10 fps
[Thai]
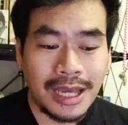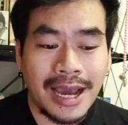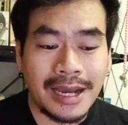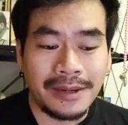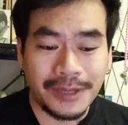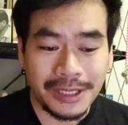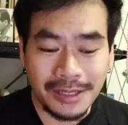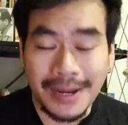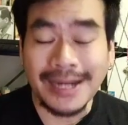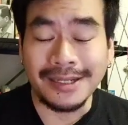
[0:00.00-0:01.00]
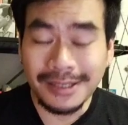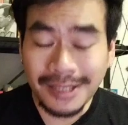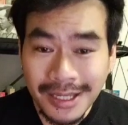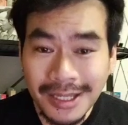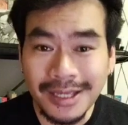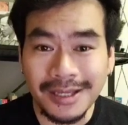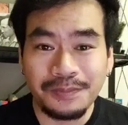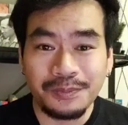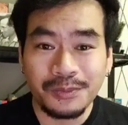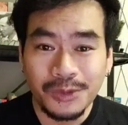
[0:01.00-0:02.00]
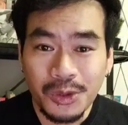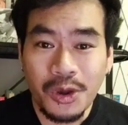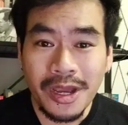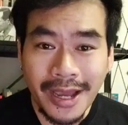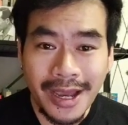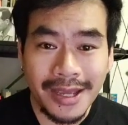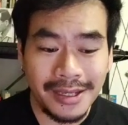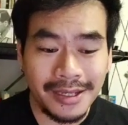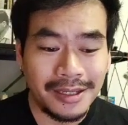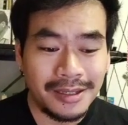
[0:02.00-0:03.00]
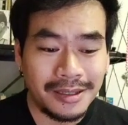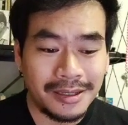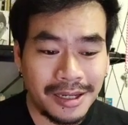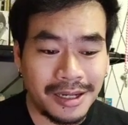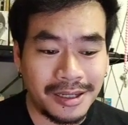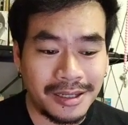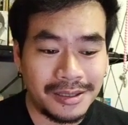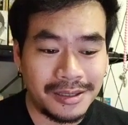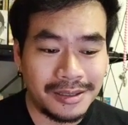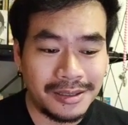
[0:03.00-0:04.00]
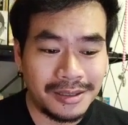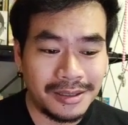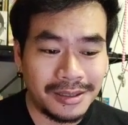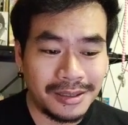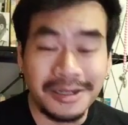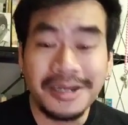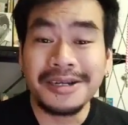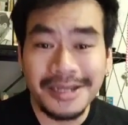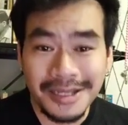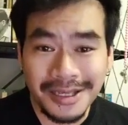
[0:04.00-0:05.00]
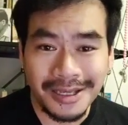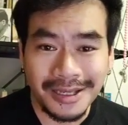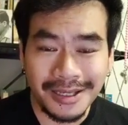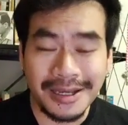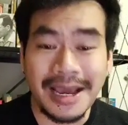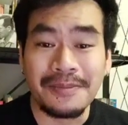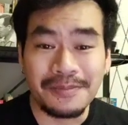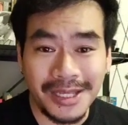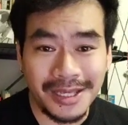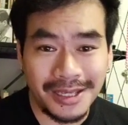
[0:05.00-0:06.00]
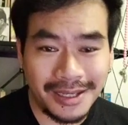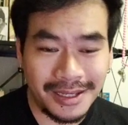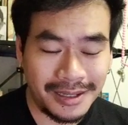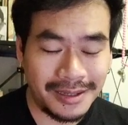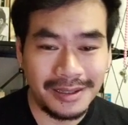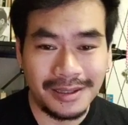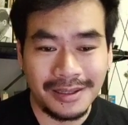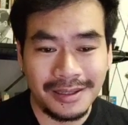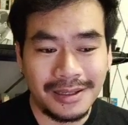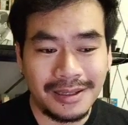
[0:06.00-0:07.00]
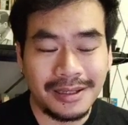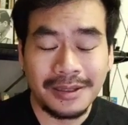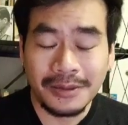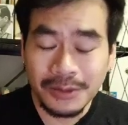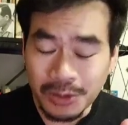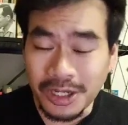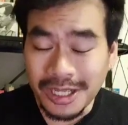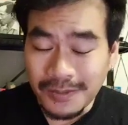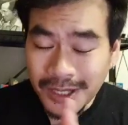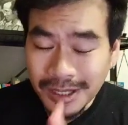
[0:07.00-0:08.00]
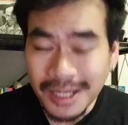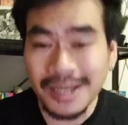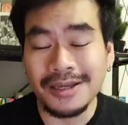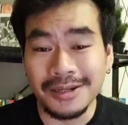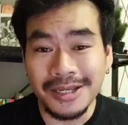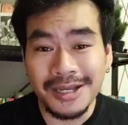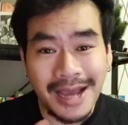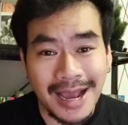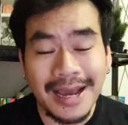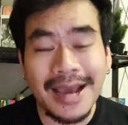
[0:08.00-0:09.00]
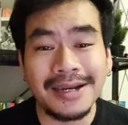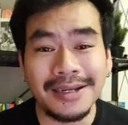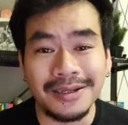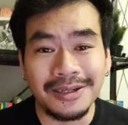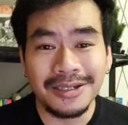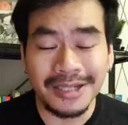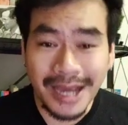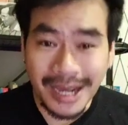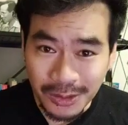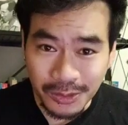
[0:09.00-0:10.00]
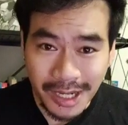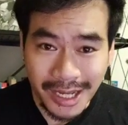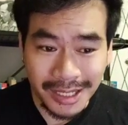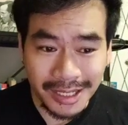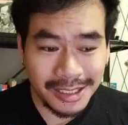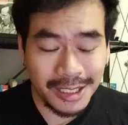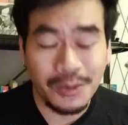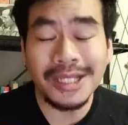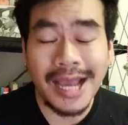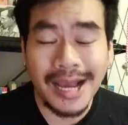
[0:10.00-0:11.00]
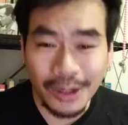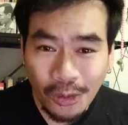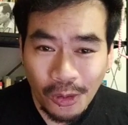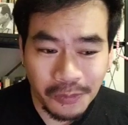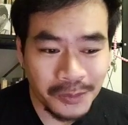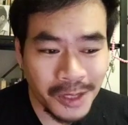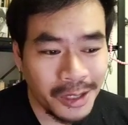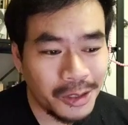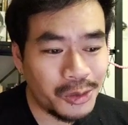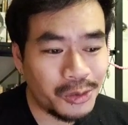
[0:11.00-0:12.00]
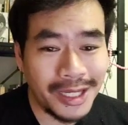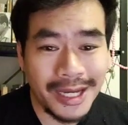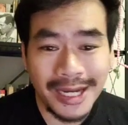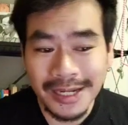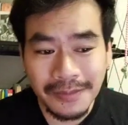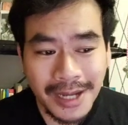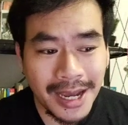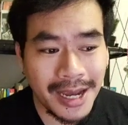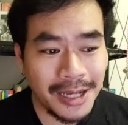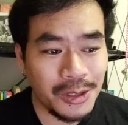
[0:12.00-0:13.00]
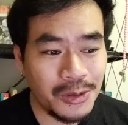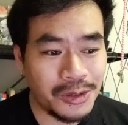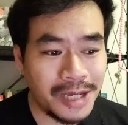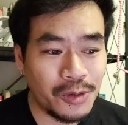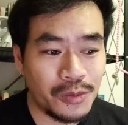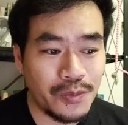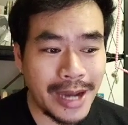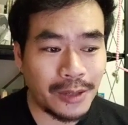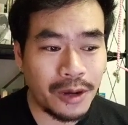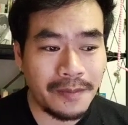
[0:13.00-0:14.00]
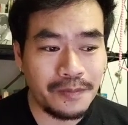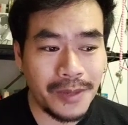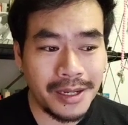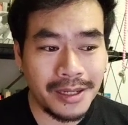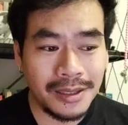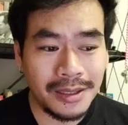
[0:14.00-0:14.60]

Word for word: การปฏิบัติที่ช่วยให้เกิดเรื่องดีๆ กรรมดีส่วนอีกมิติหรืออีกขาข้างหนึ่งก็คือการอยู่ในชีวิตทางโลก อยู่ในการทำงาน อยู่ในบทบาทความเป็น